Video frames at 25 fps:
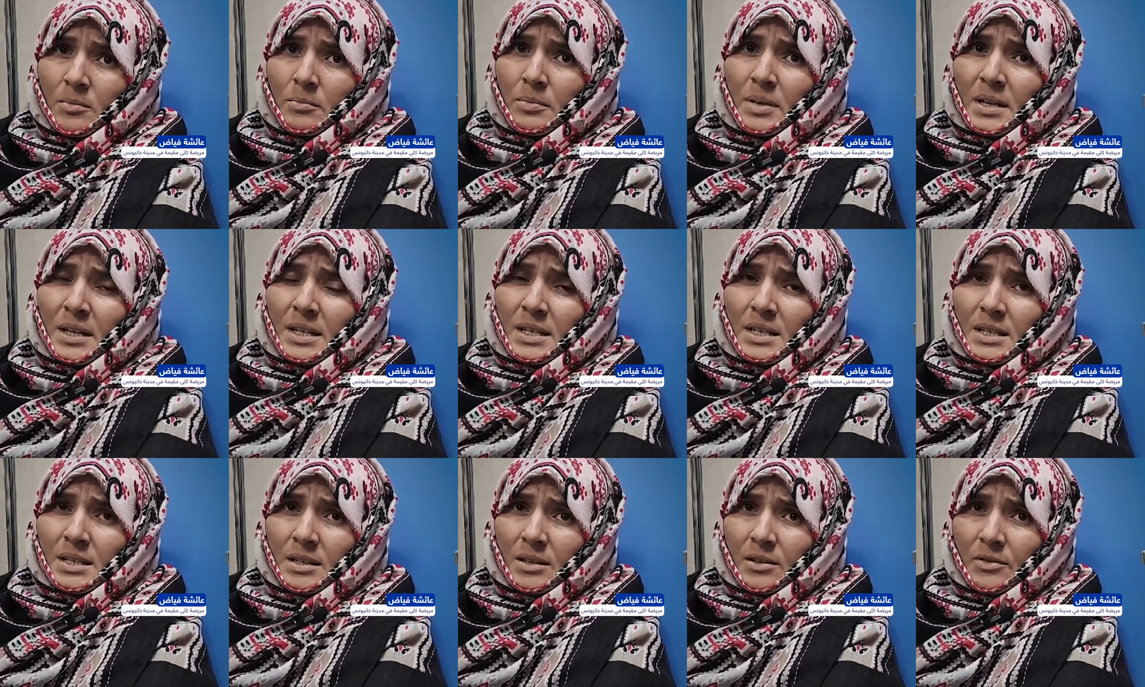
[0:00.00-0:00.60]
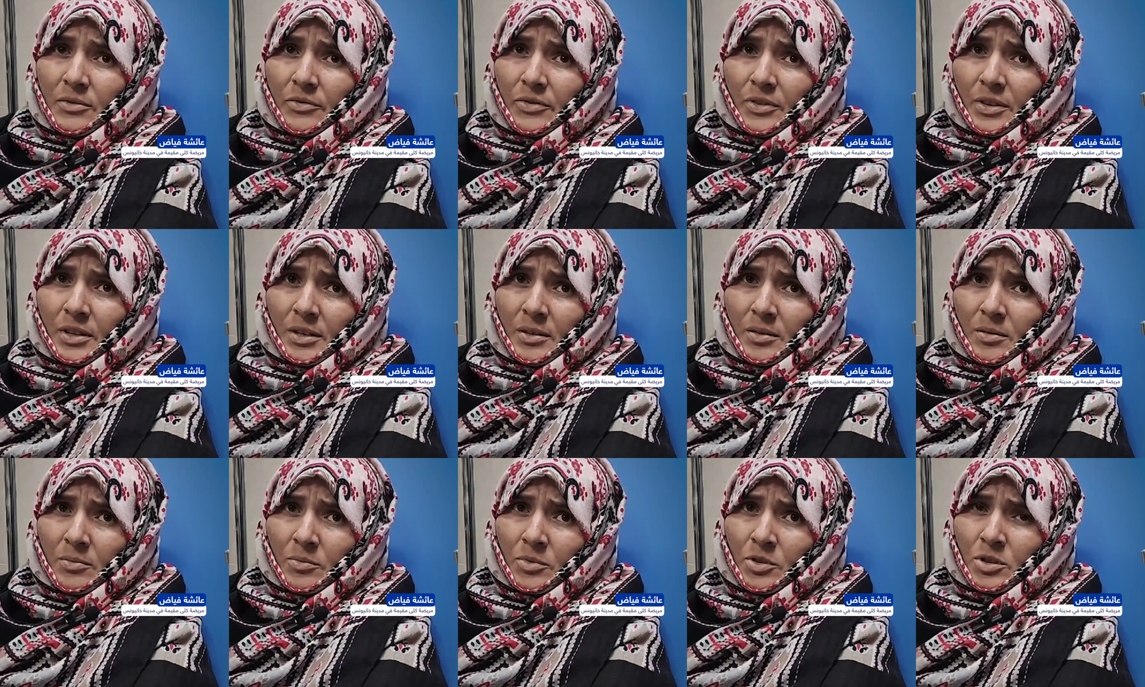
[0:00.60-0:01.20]
بغسل
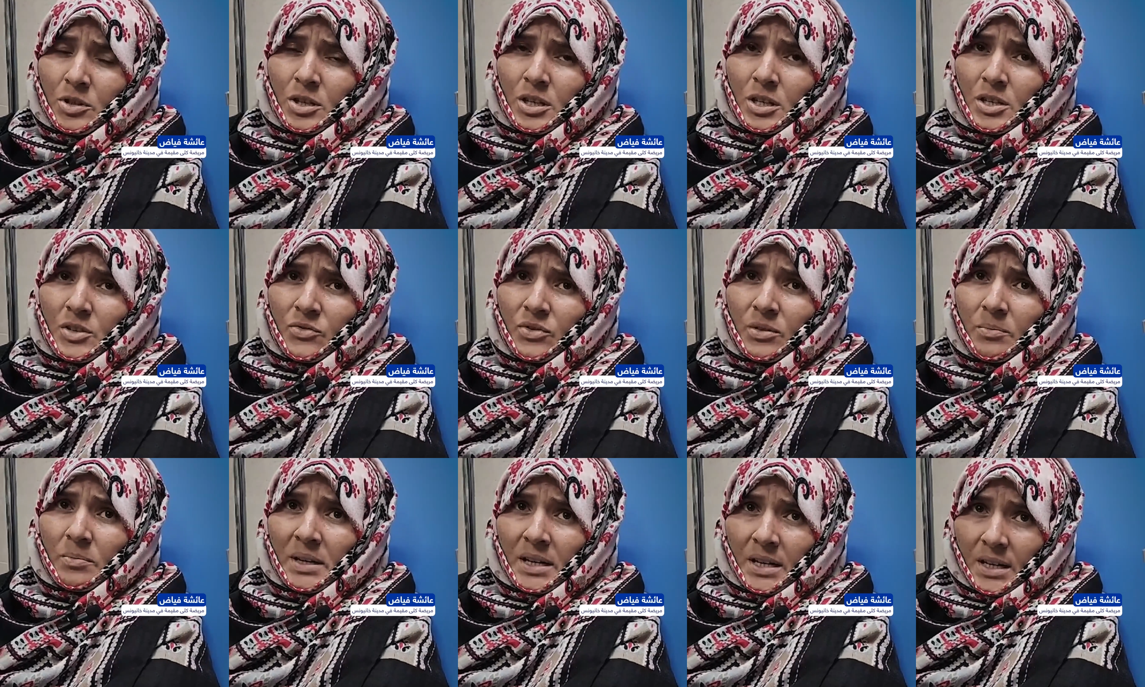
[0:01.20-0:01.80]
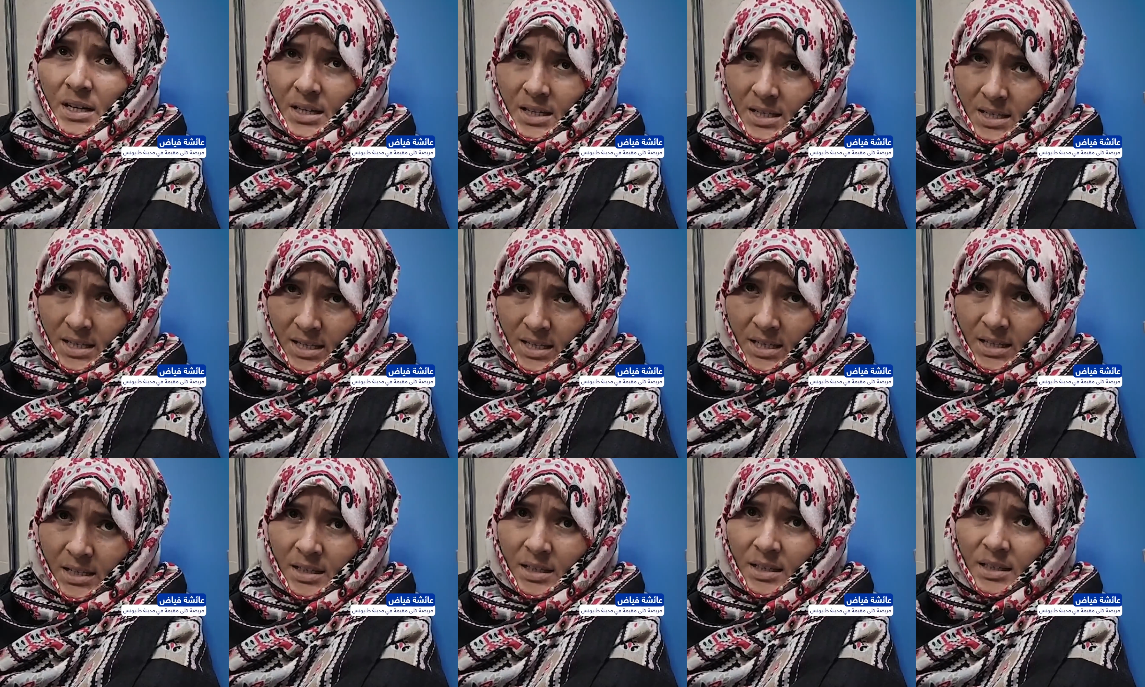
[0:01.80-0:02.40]
في مستشفى
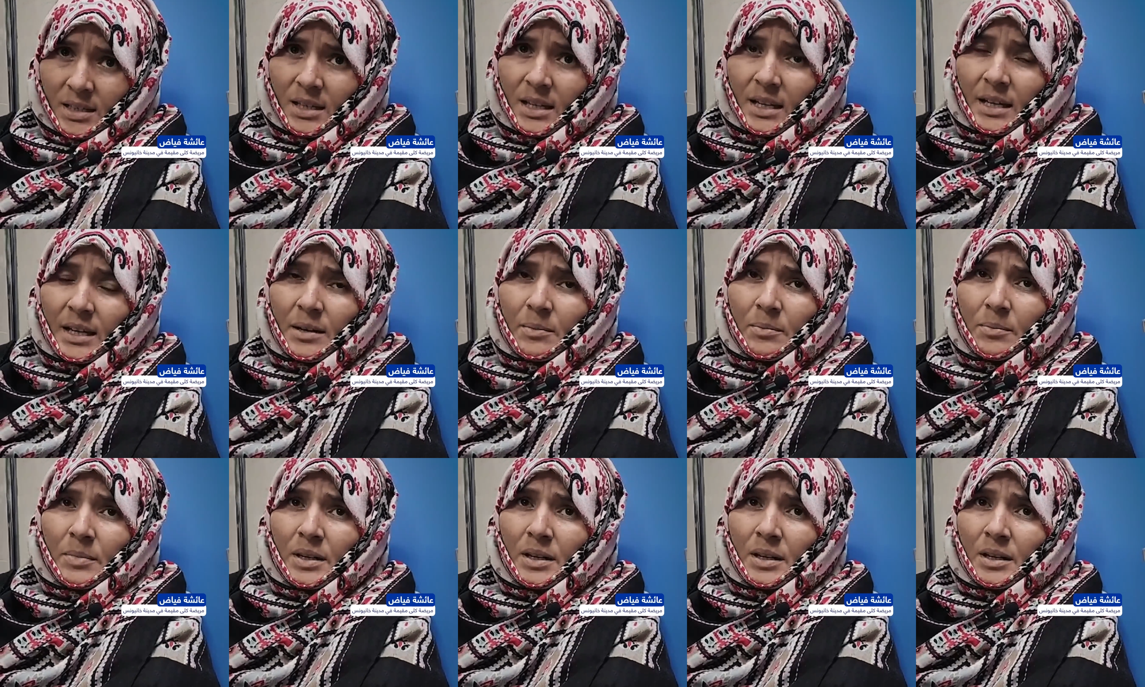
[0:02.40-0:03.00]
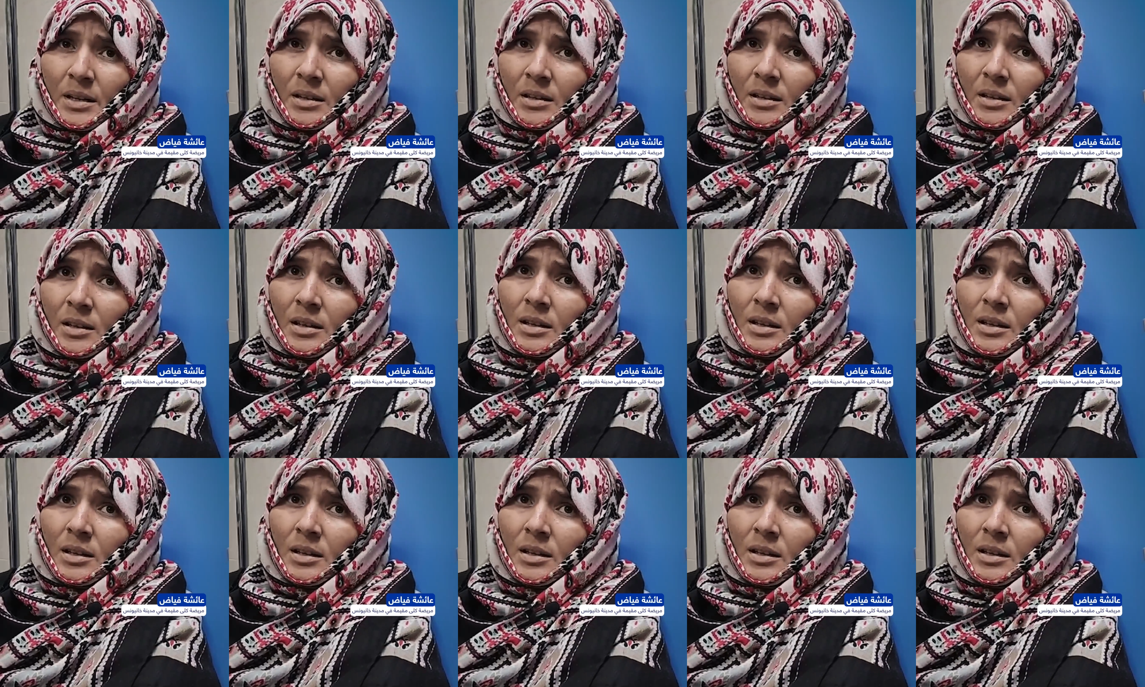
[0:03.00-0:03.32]
مركز هند الدغمة